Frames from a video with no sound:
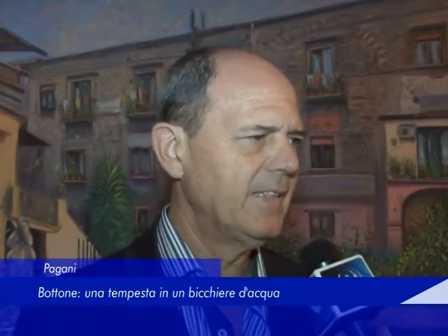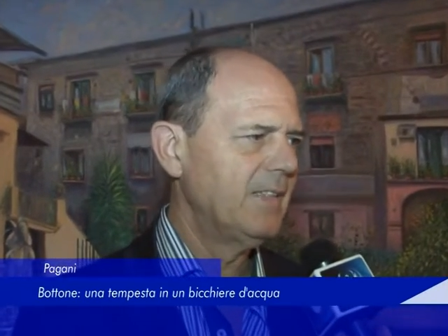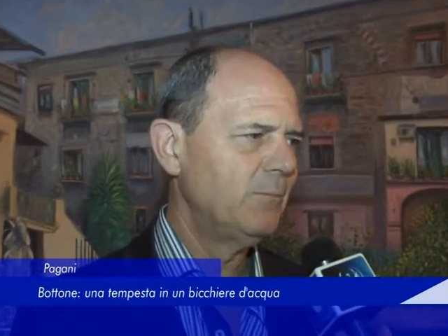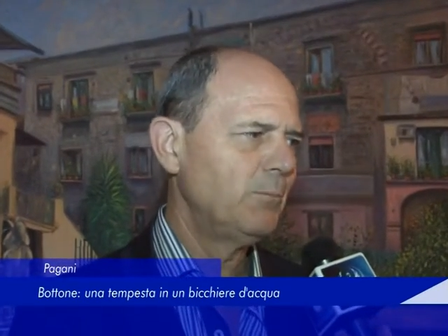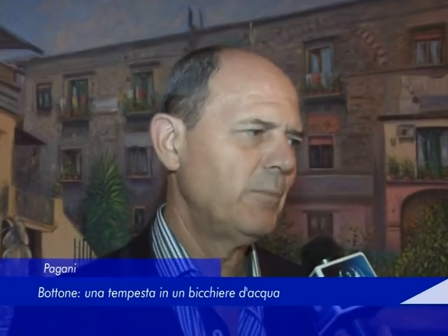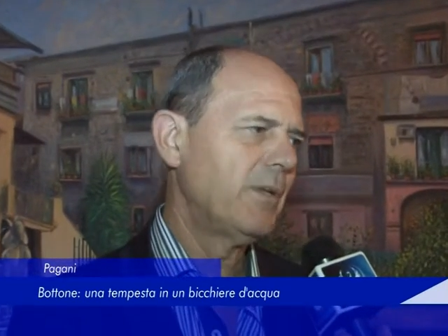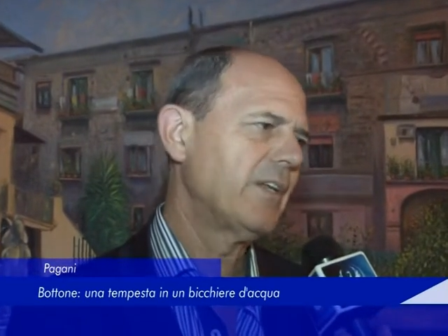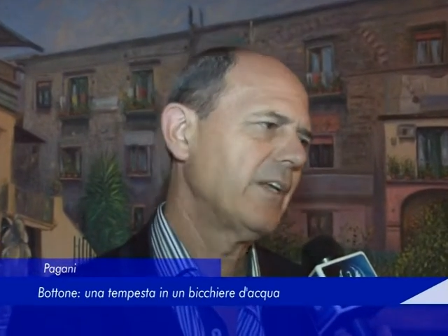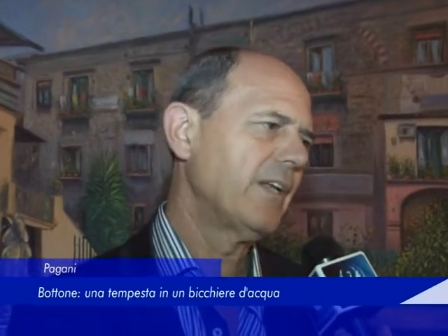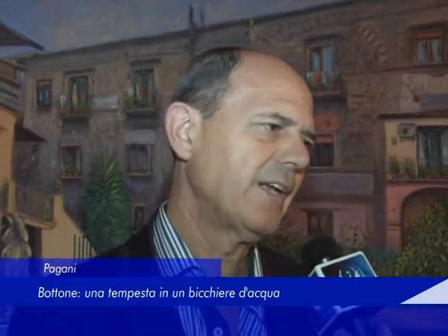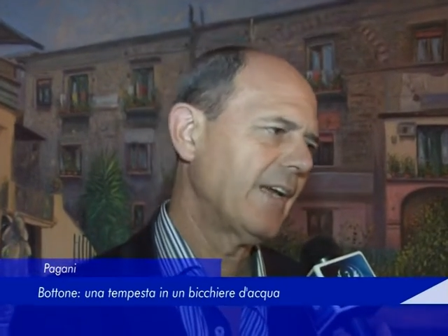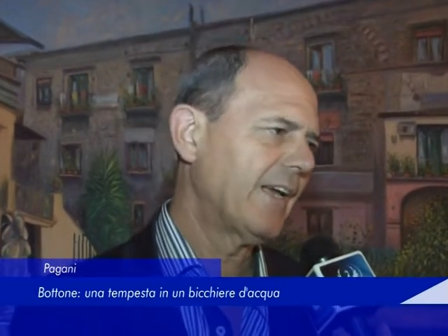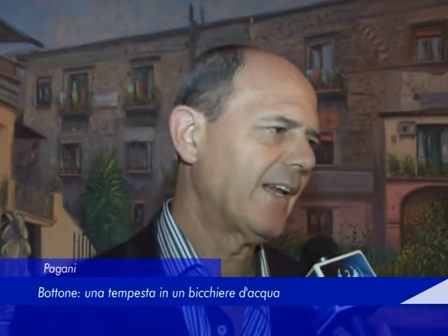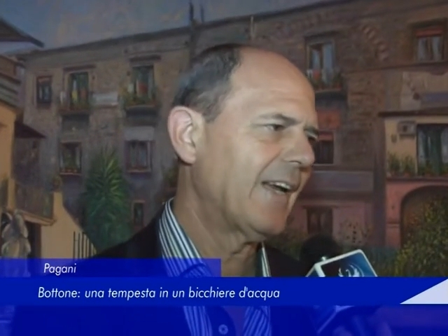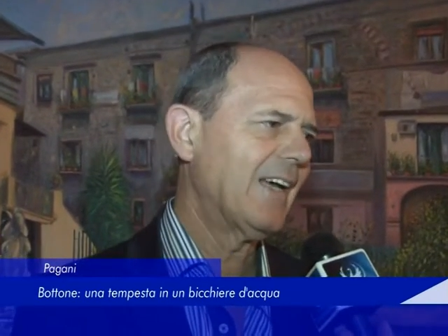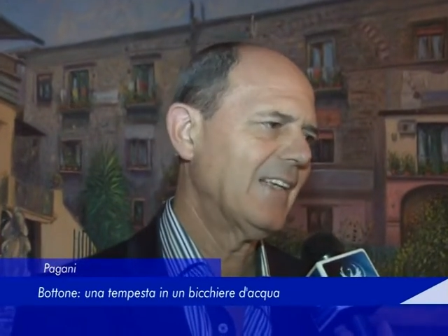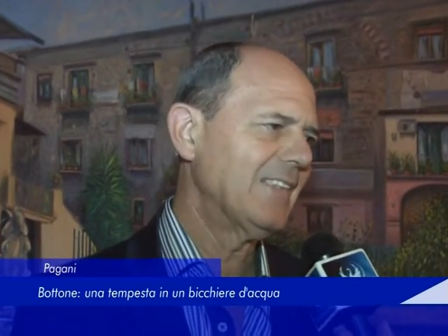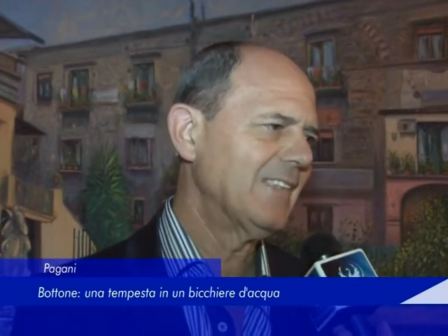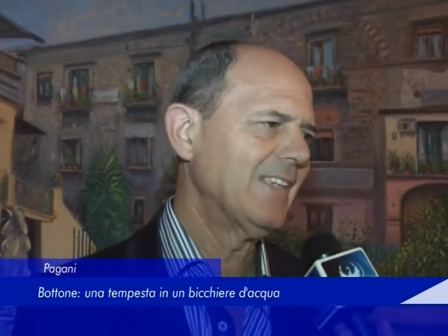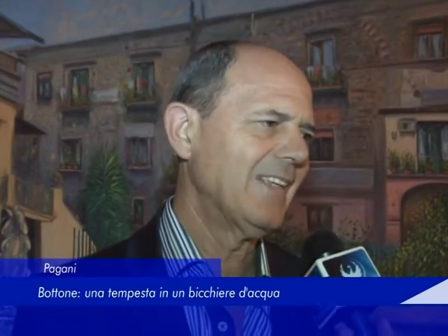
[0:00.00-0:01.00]
un bicchiere
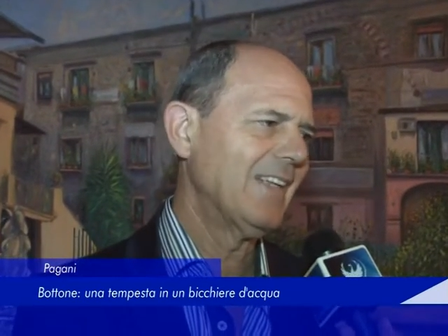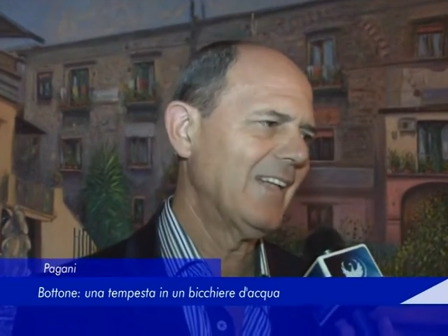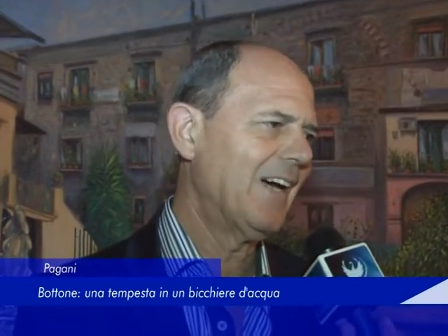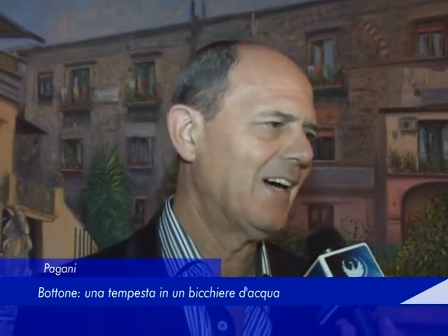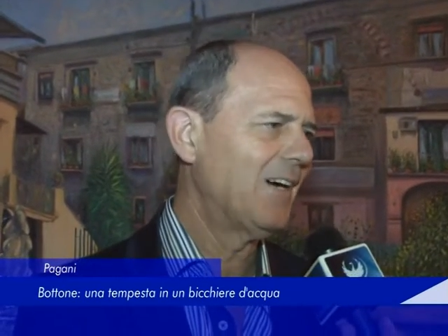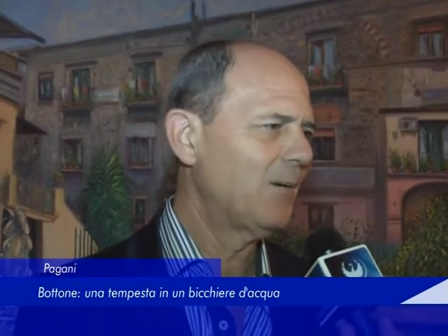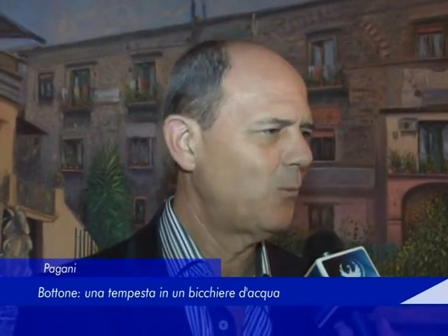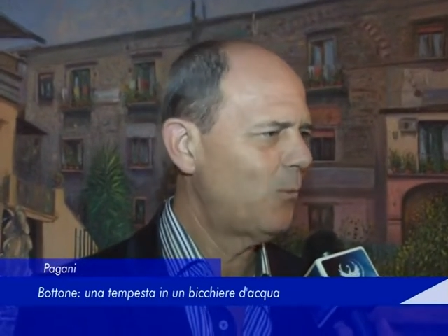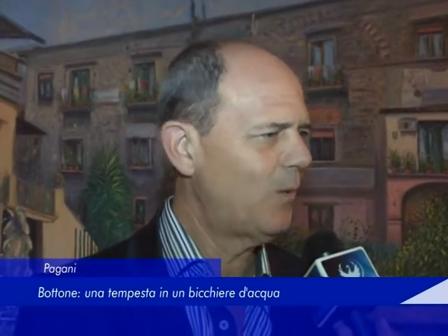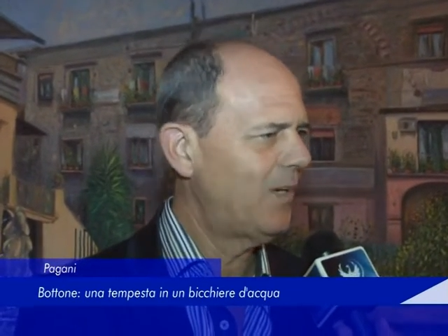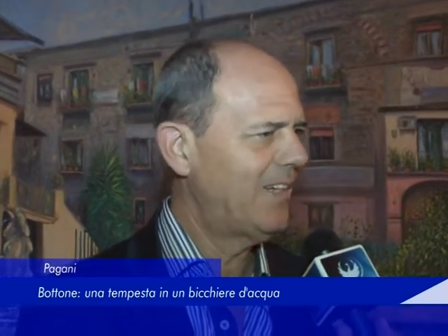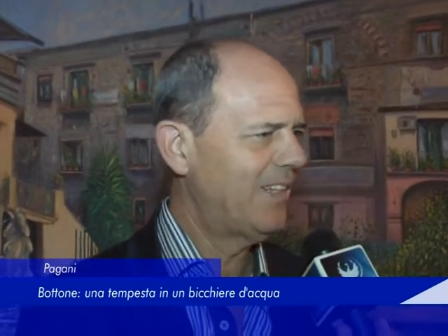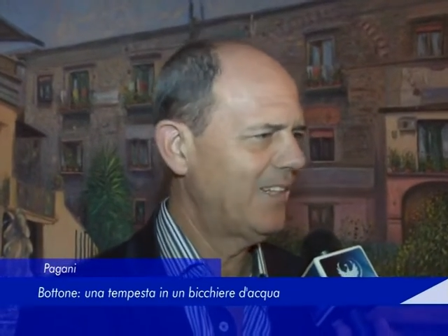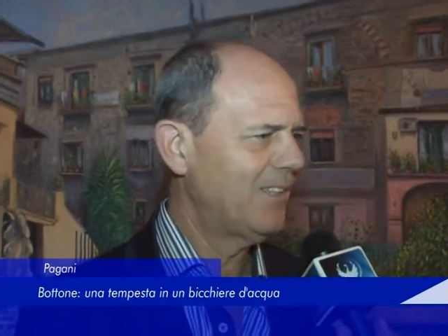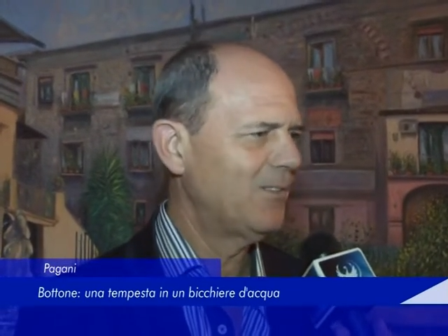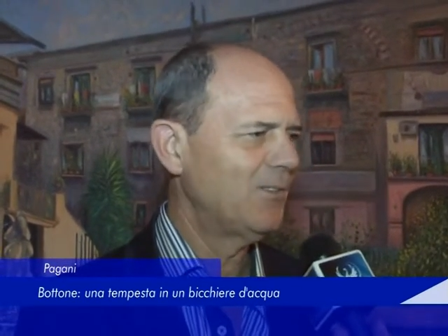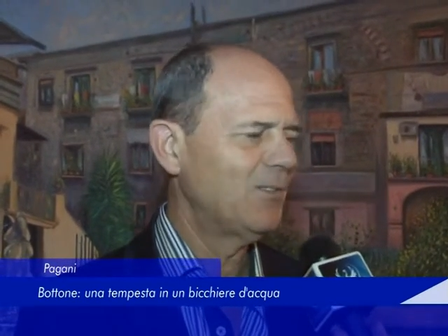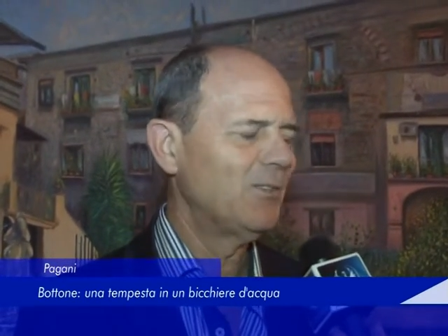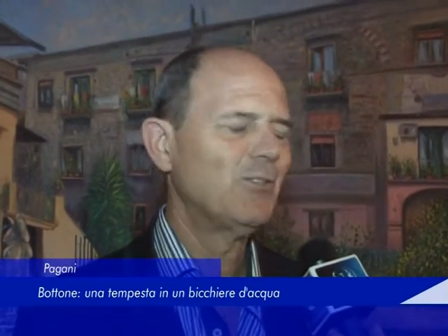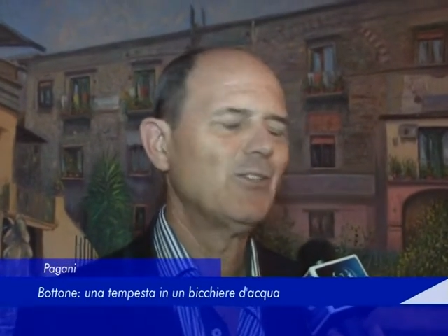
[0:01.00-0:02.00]
grande d'acqua,
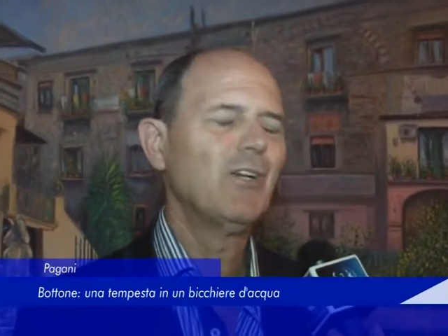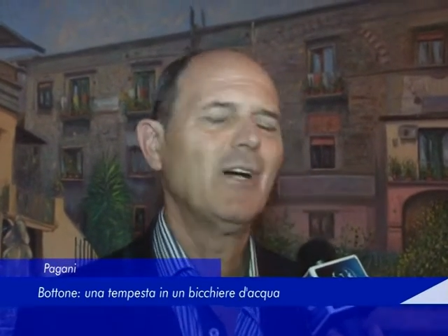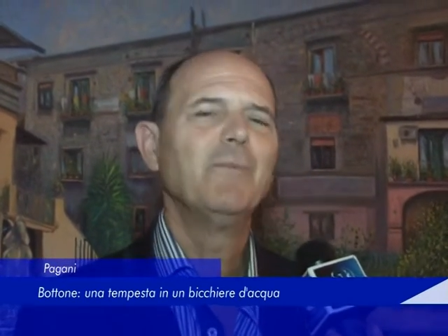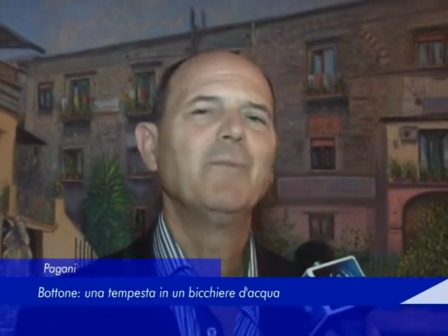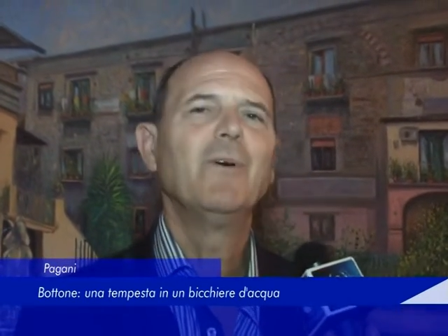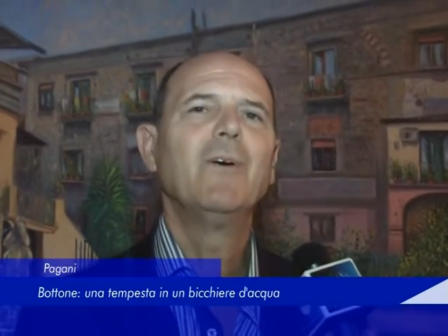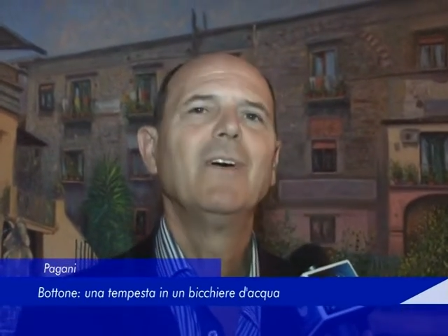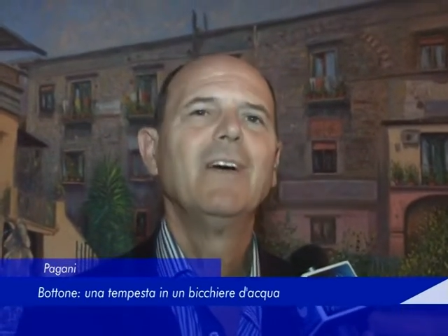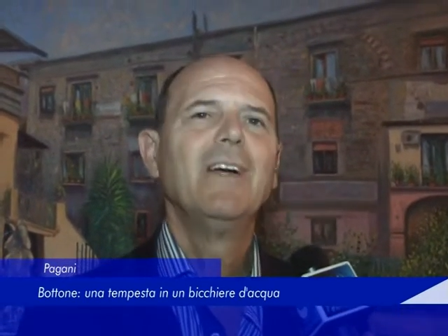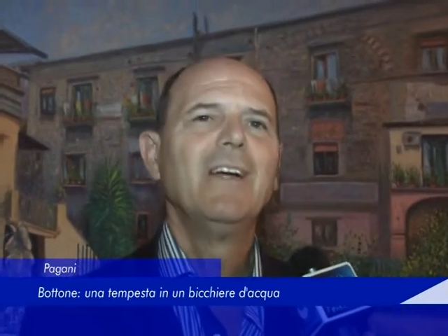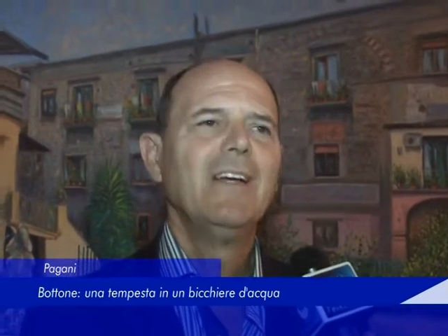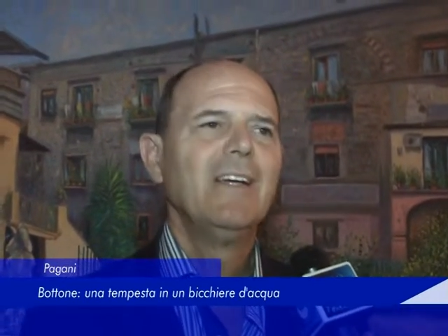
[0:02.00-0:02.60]
ecco, diciamo.